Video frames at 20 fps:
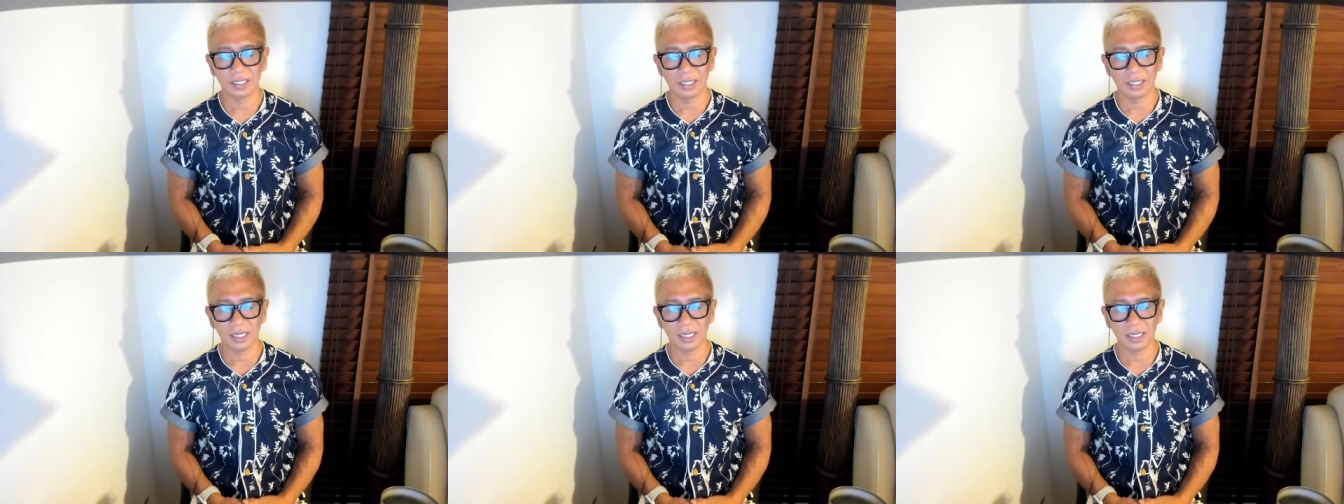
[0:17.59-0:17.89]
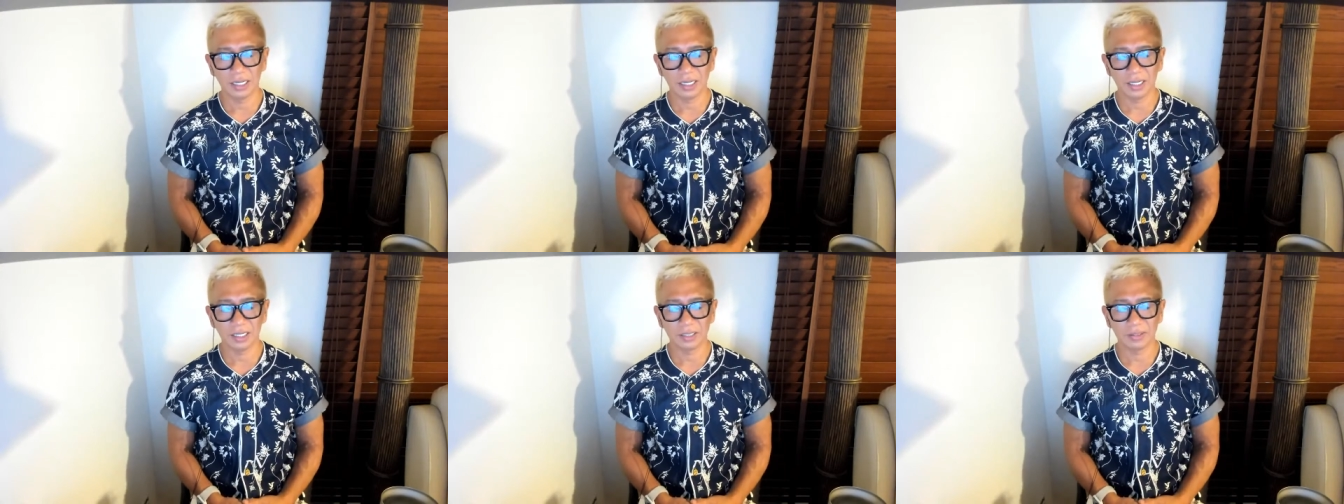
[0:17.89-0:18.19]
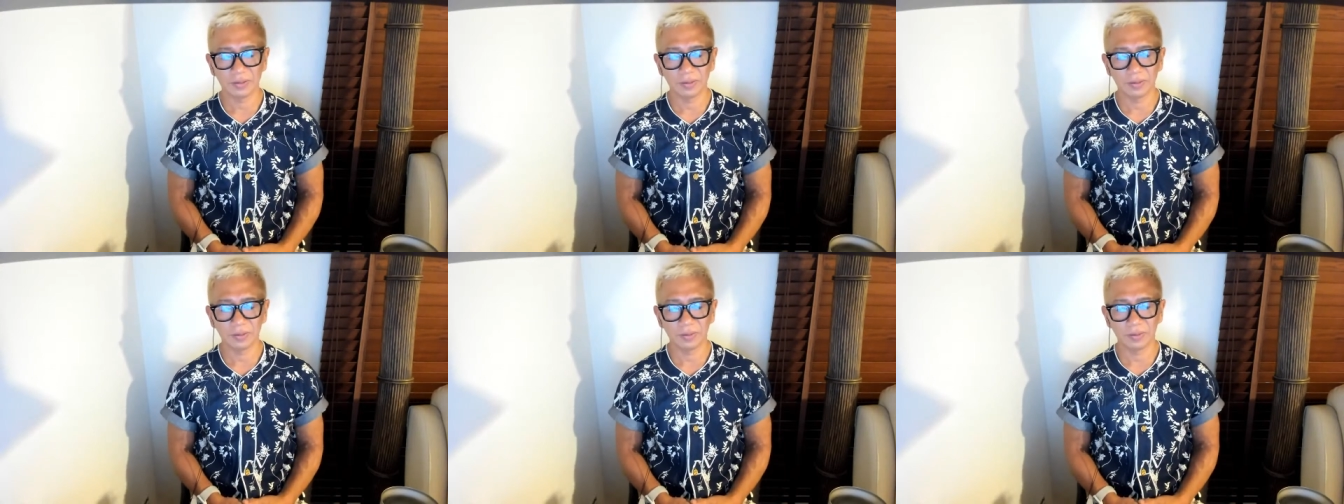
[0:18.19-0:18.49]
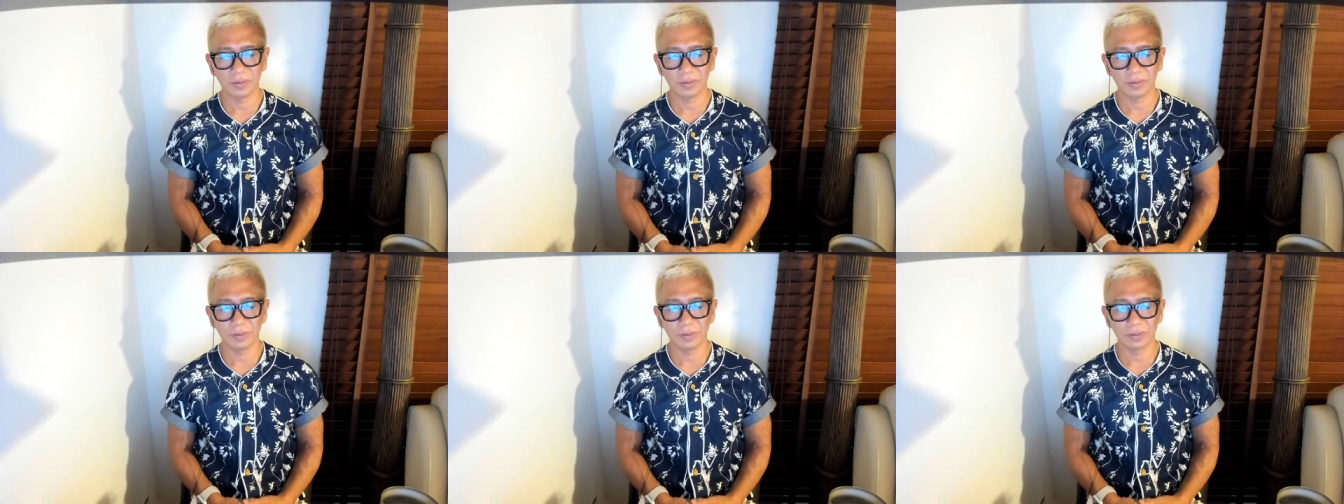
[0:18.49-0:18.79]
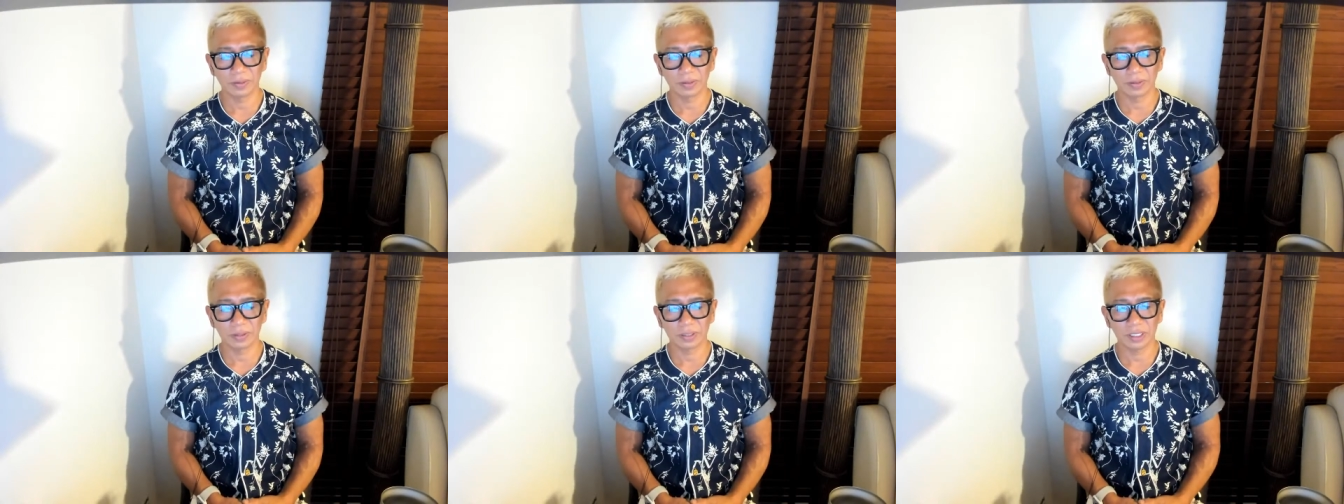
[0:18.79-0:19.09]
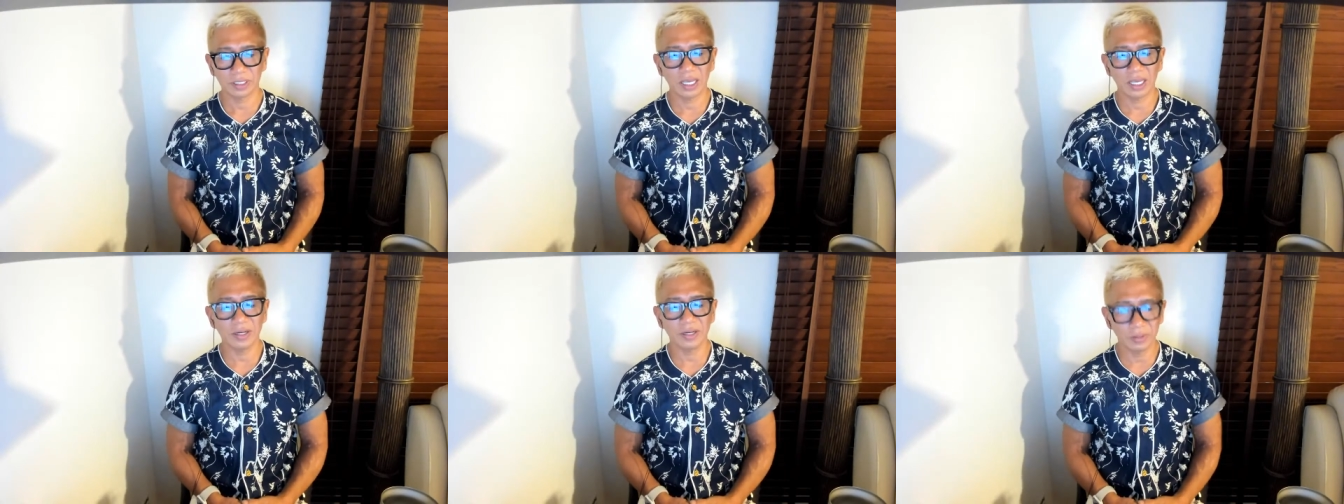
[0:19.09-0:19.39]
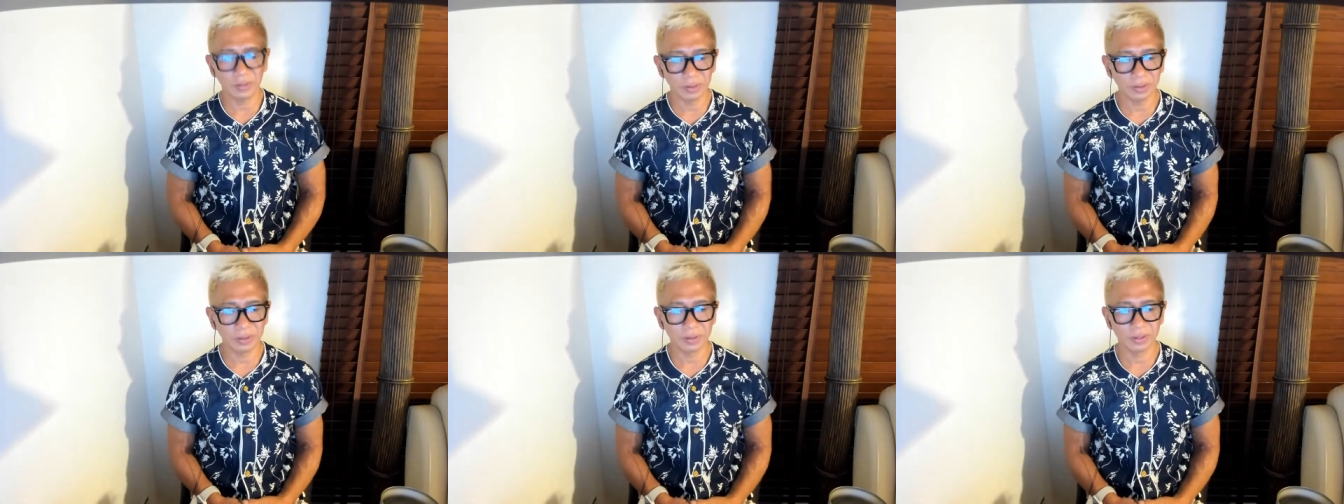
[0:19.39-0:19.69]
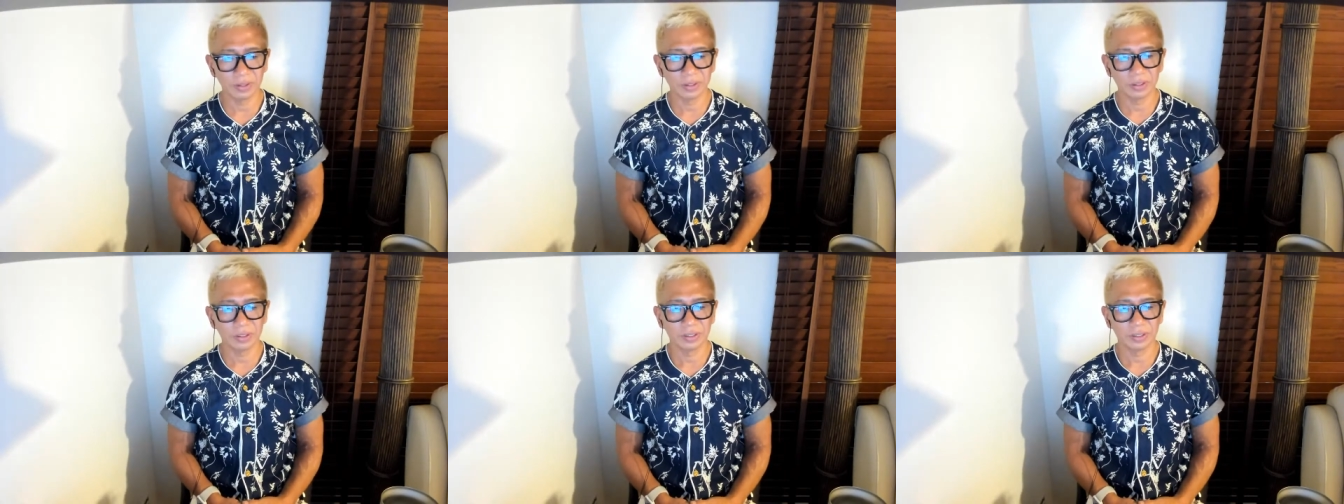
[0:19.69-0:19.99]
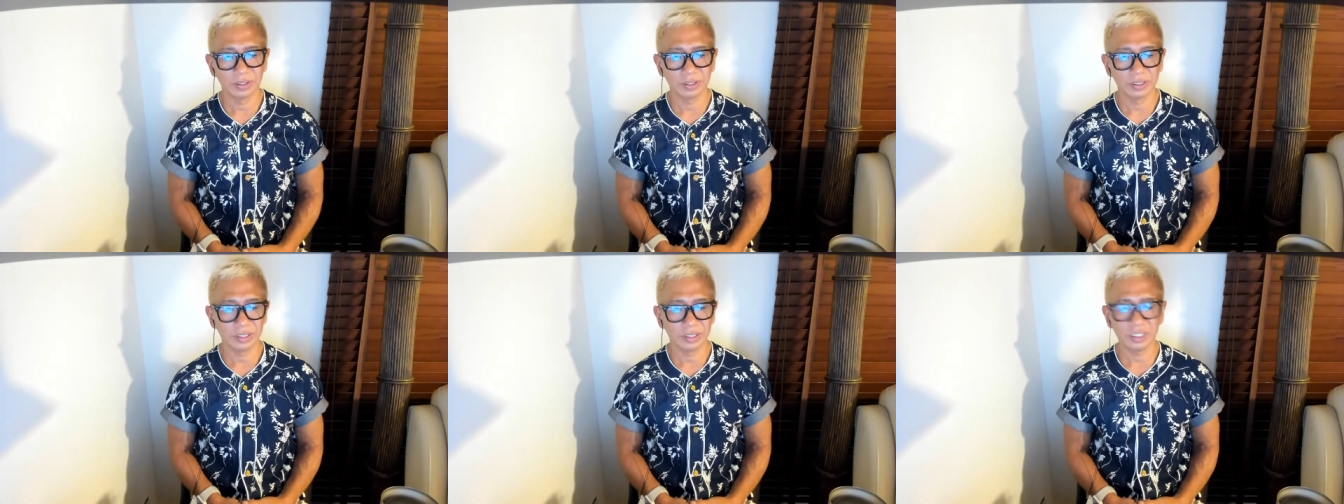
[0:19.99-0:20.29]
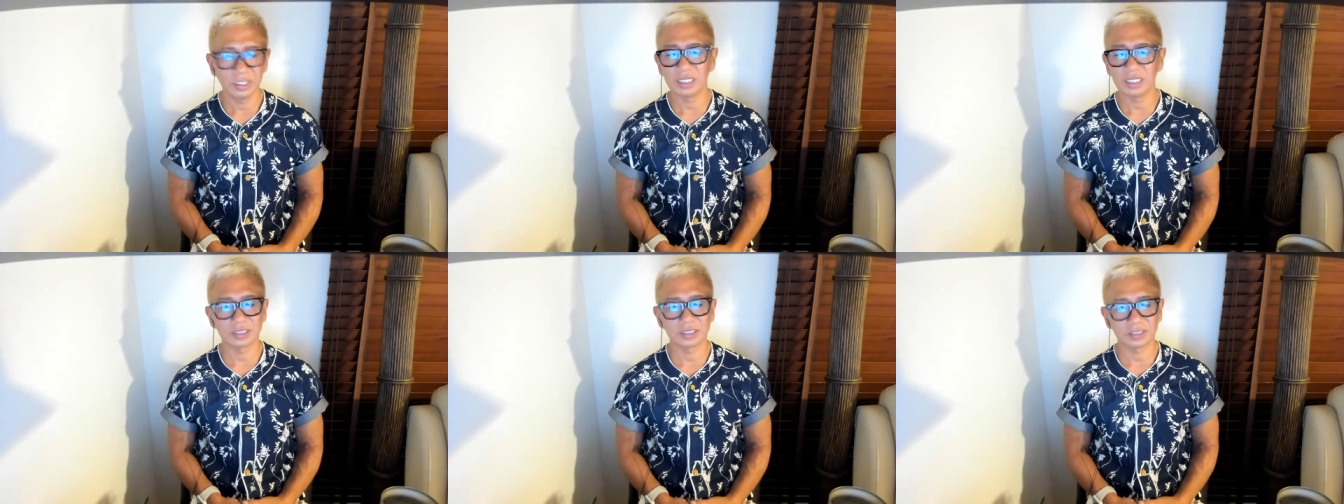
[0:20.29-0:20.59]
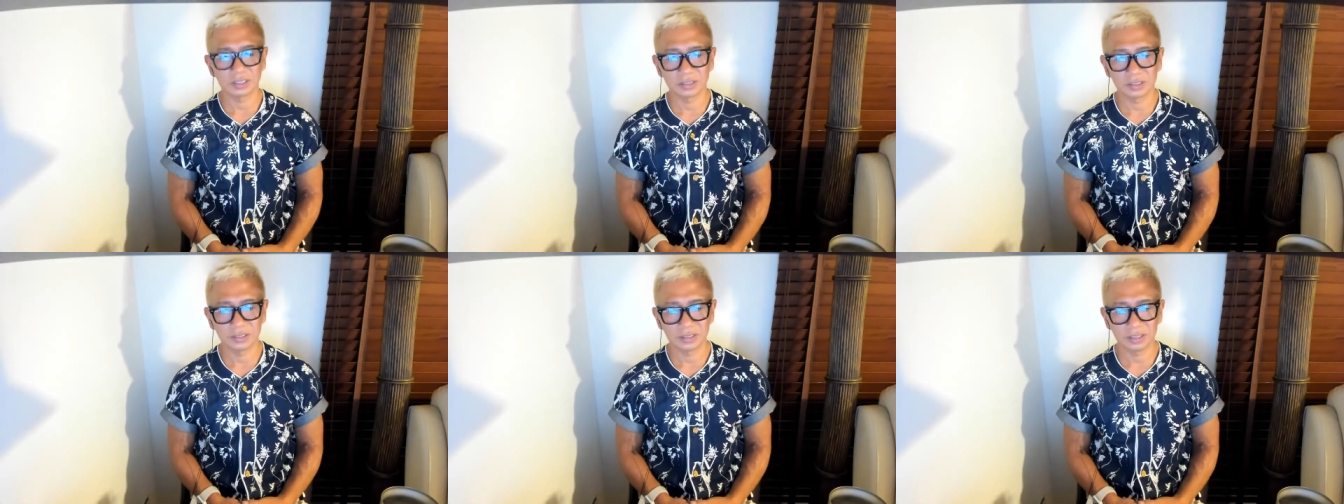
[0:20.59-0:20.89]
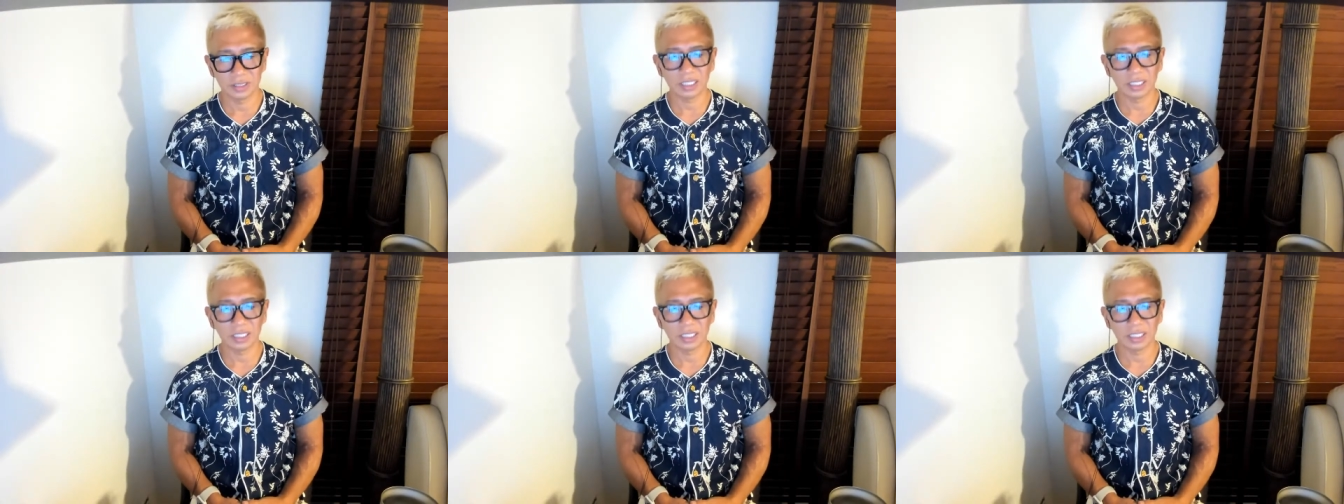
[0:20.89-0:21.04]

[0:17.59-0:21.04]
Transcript: えっと、計量、いいです。い